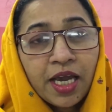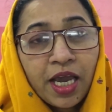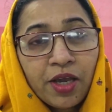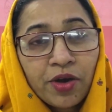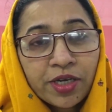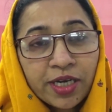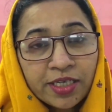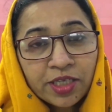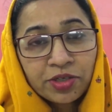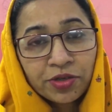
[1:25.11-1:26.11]
এই
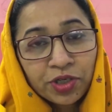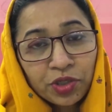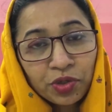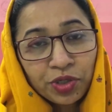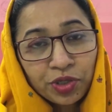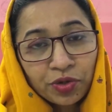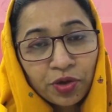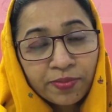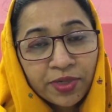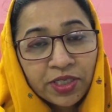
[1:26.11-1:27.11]
অন্যায়টার সঙ্গে জড়িত
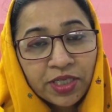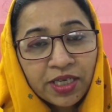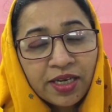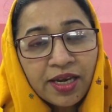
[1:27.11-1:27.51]
কম বেশি